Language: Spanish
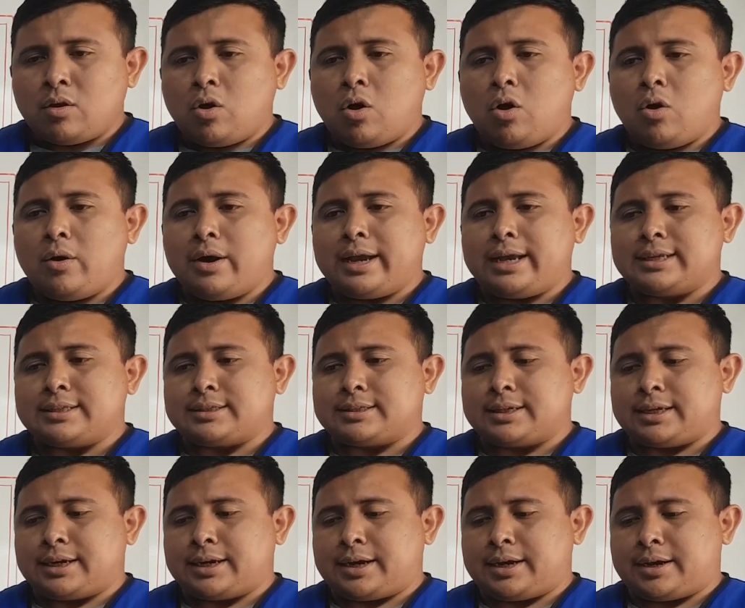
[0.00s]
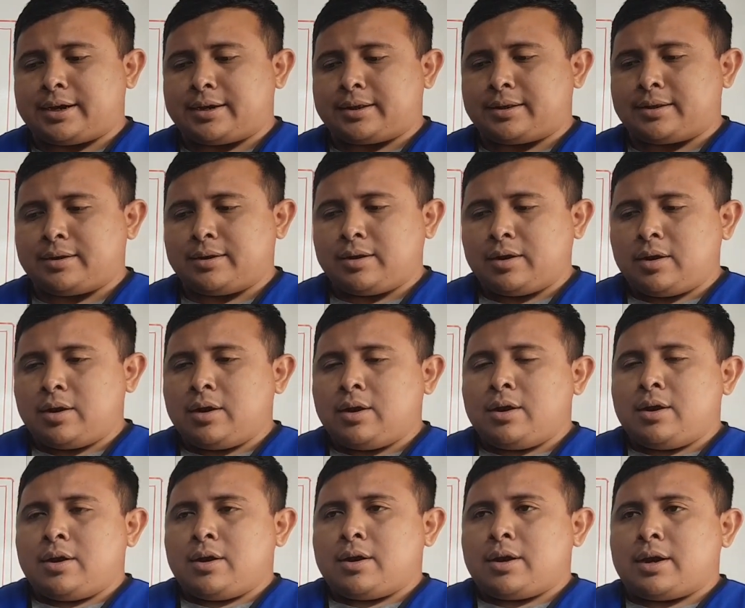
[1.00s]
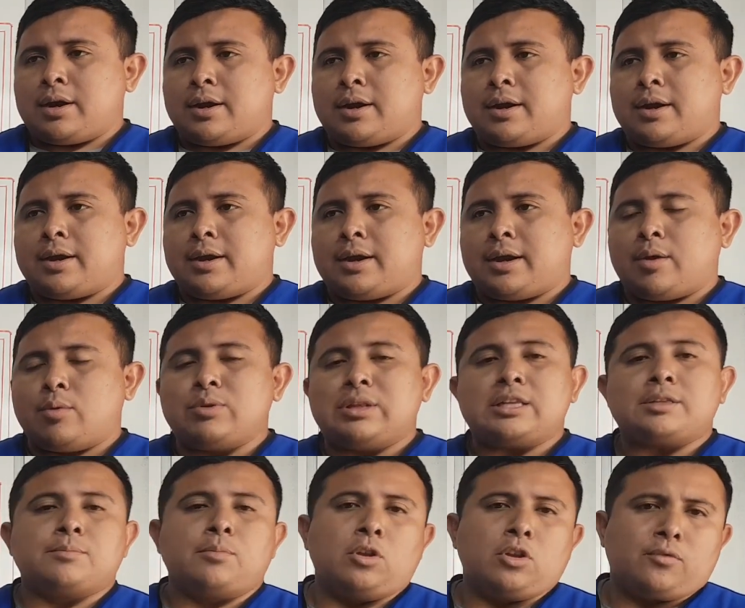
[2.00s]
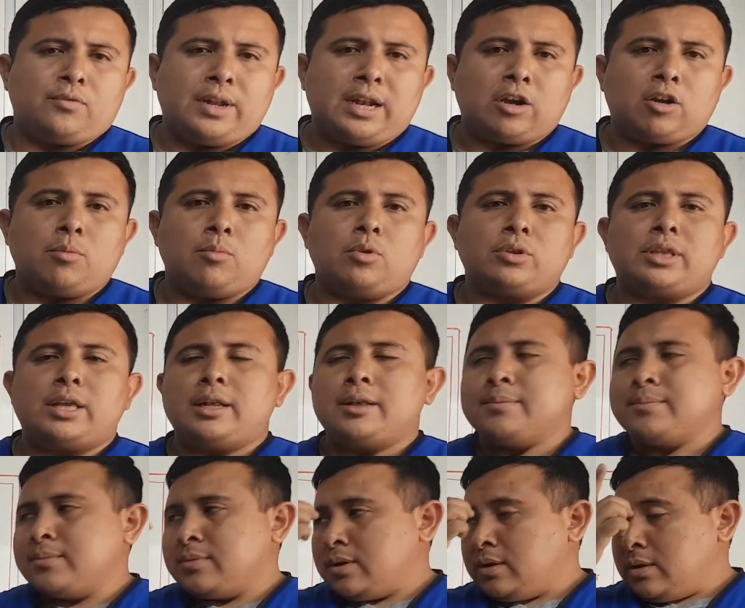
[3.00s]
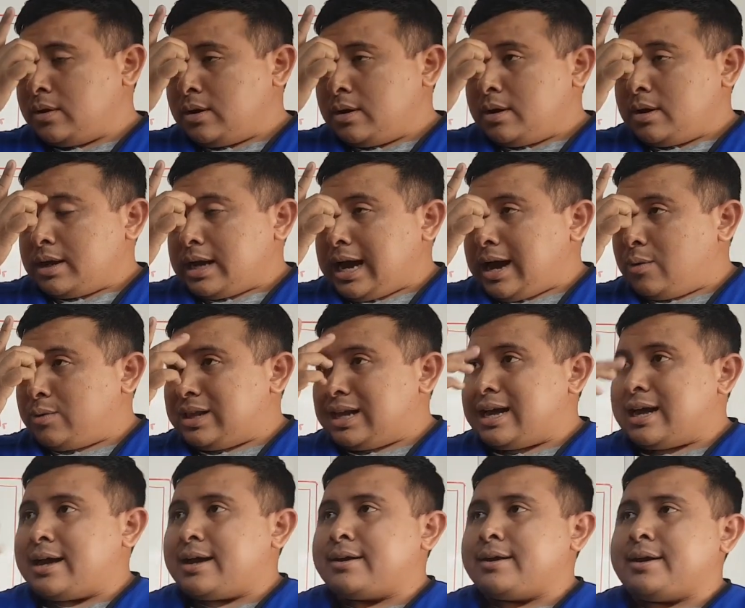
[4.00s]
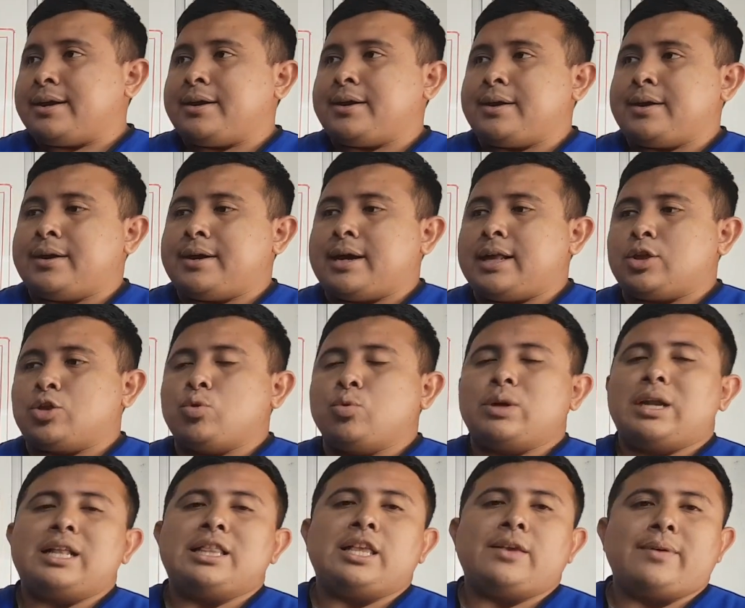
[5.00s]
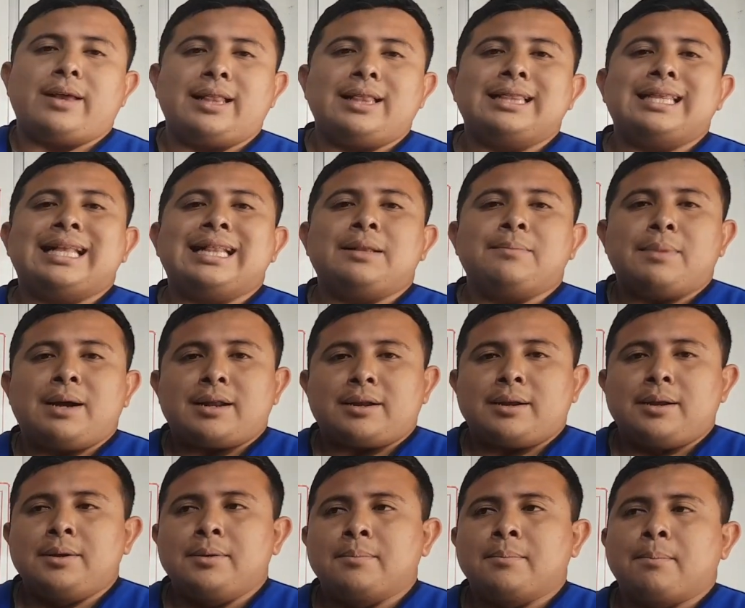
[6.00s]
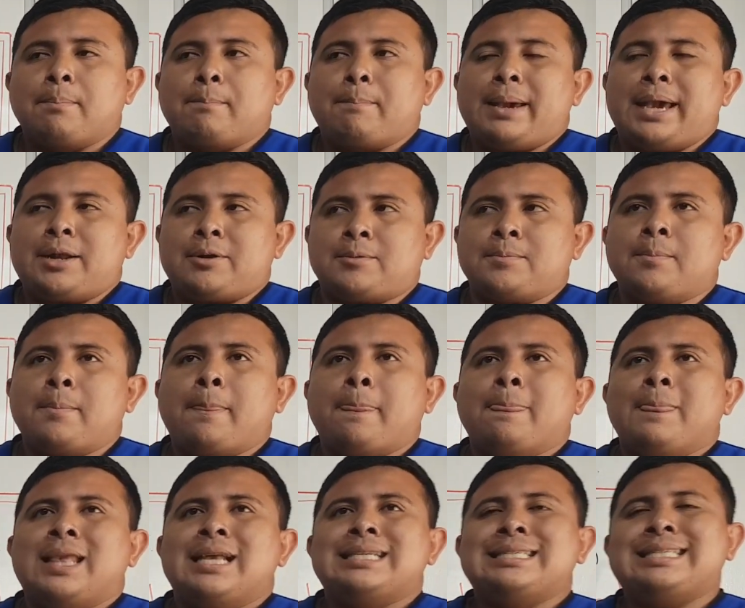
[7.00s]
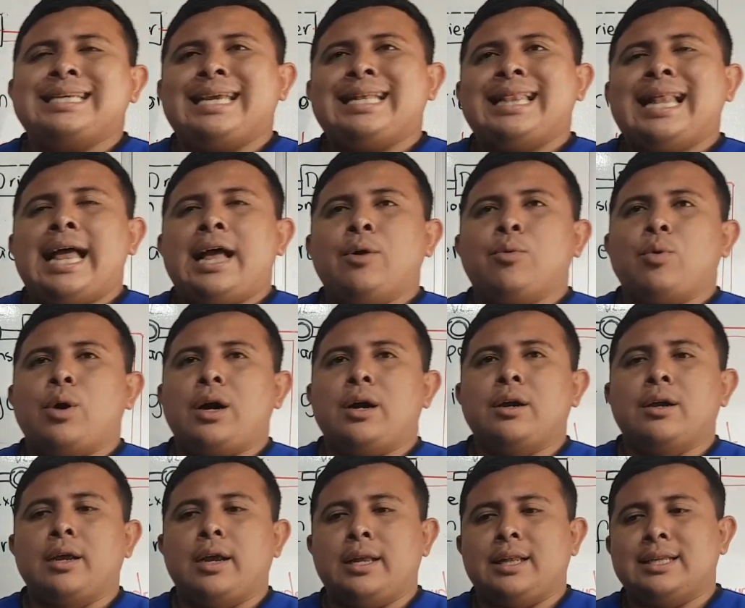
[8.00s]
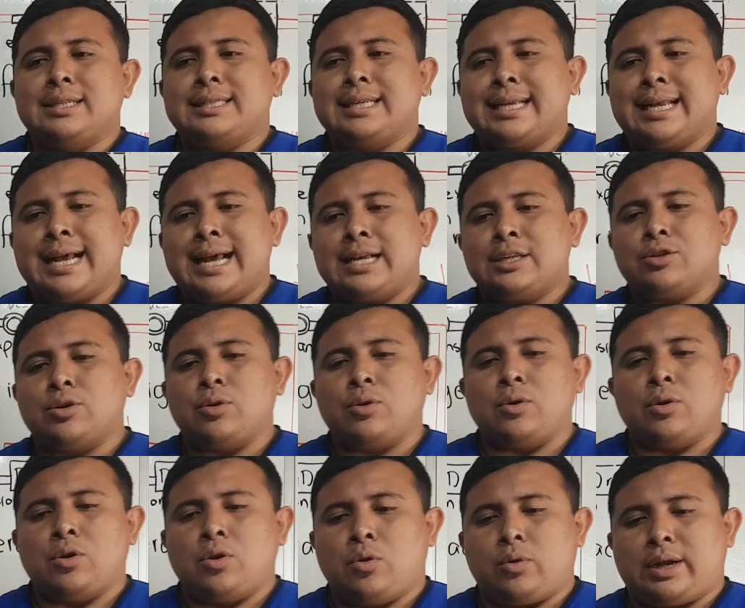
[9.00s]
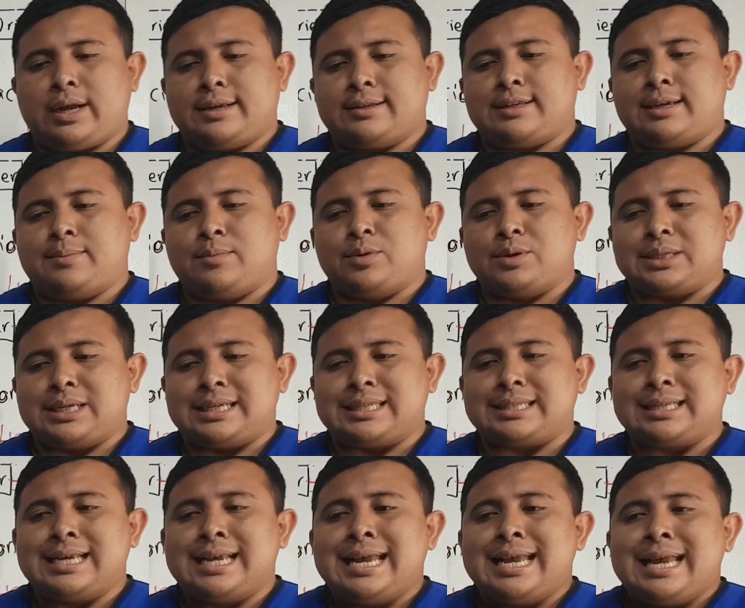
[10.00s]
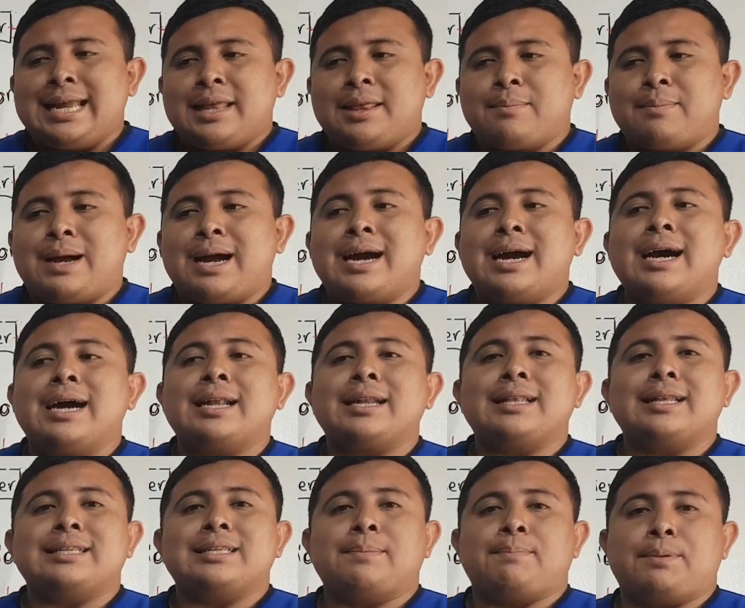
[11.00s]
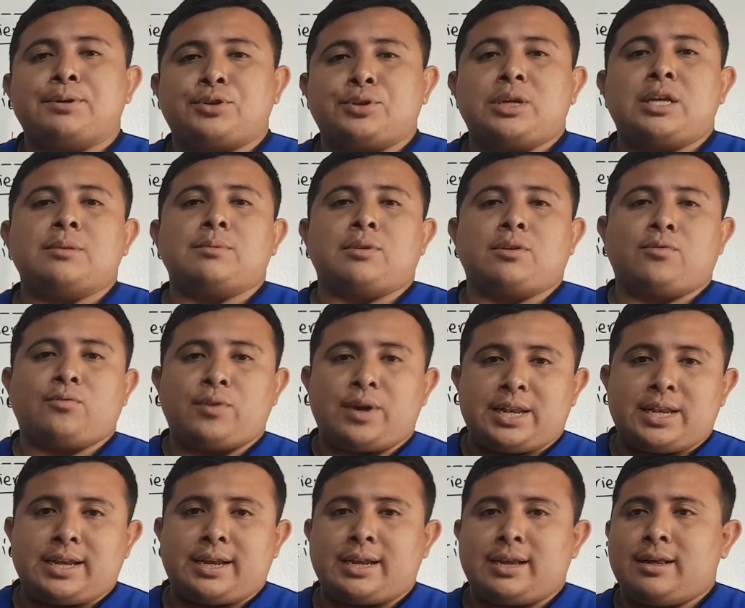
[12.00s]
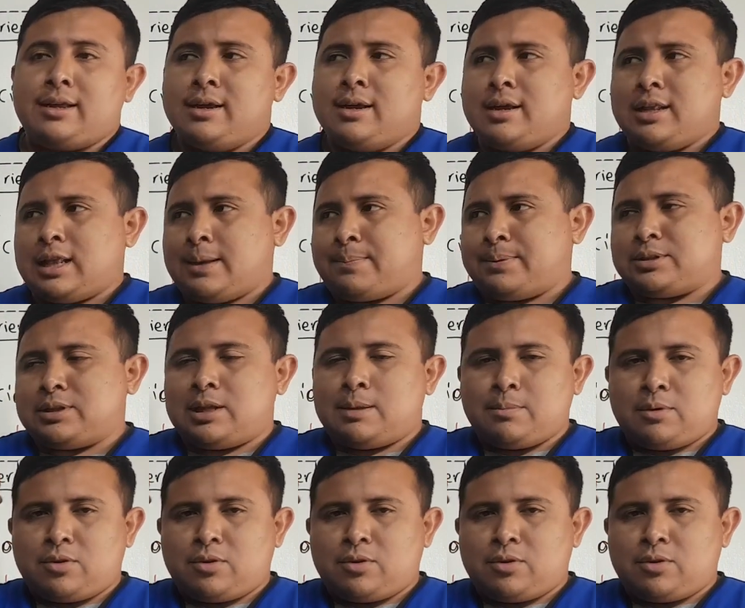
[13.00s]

o este una atmósfera como tal a una altura a nivel del mar pero si el agua en este caso lo que hacemos es bajarle esa presión atmosférica. La presión